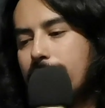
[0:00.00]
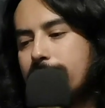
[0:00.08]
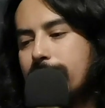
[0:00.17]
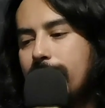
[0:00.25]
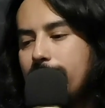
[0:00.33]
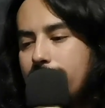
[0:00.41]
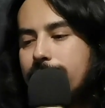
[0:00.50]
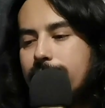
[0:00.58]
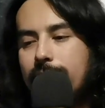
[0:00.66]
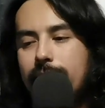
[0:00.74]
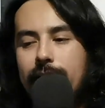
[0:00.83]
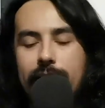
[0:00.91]
se
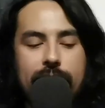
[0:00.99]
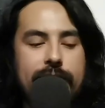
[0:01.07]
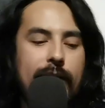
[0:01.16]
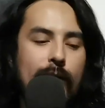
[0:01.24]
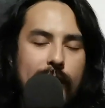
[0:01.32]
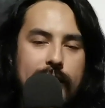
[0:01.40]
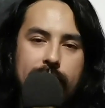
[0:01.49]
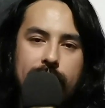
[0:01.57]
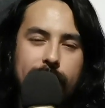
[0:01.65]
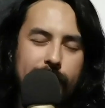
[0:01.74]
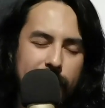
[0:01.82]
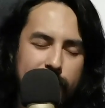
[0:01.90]
dice, según las
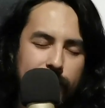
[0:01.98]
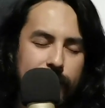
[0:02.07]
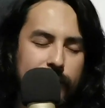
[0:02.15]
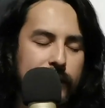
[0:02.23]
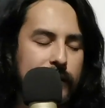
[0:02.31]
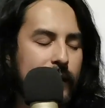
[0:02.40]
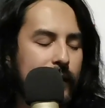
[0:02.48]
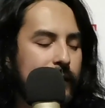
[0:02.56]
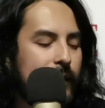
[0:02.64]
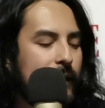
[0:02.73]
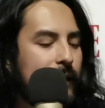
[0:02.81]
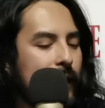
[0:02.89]
interpretaciones que se hagan de
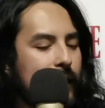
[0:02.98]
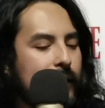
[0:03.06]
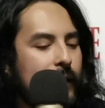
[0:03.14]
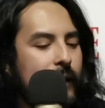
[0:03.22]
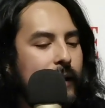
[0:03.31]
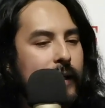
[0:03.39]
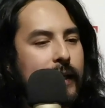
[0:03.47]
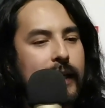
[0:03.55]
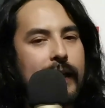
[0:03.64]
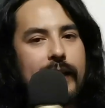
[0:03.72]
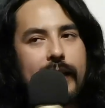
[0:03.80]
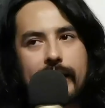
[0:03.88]
la Arcadia,
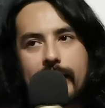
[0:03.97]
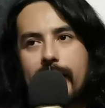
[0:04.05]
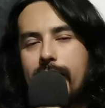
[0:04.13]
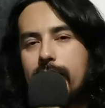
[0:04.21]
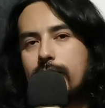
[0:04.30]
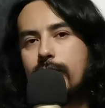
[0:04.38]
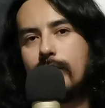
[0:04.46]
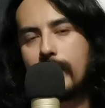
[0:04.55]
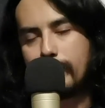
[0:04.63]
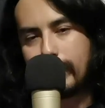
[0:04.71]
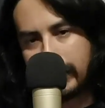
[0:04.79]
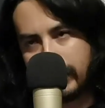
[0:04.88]
que la Arcadia es un
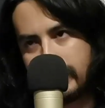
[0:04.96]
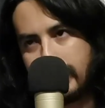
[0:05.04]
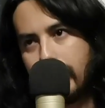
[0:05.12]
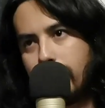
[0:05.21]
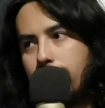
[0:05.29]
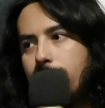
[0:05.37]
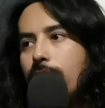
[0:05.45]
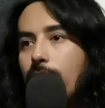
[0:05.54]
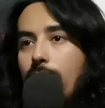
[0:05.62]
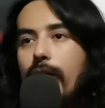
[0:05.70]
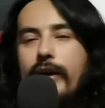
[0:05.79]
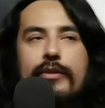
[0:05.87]
lugar paradisiaco
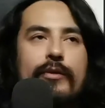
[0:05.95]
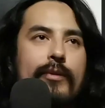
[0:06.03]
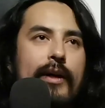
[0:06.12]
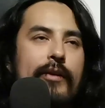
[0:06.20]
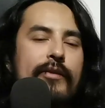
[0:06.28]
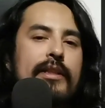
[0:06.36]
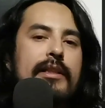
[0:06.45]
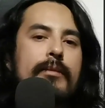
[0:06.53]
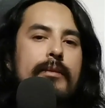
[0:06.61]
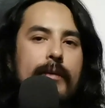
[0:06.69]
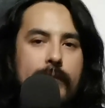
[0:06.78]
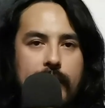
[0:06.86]
o es un lugar donde se
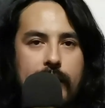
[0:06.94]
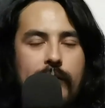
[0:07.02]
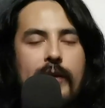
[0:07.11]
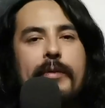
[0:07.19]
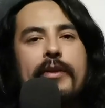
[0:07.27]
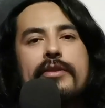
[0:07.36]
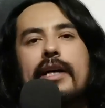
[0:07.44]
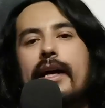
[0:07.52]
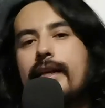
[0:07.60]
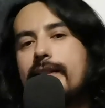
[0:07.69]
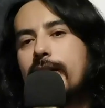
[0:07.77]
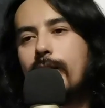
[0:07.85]
vive bien, o al menos
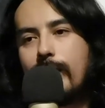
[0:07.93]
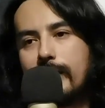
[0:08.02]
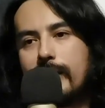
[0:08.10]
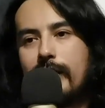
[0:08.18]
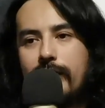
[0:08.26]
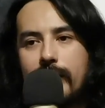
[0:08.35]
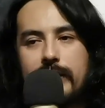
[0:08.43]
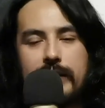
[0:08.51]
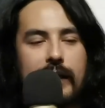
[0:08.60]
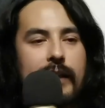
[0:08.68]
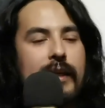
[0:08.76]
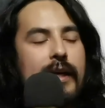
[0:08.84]
ahí se encuentra la felicidad.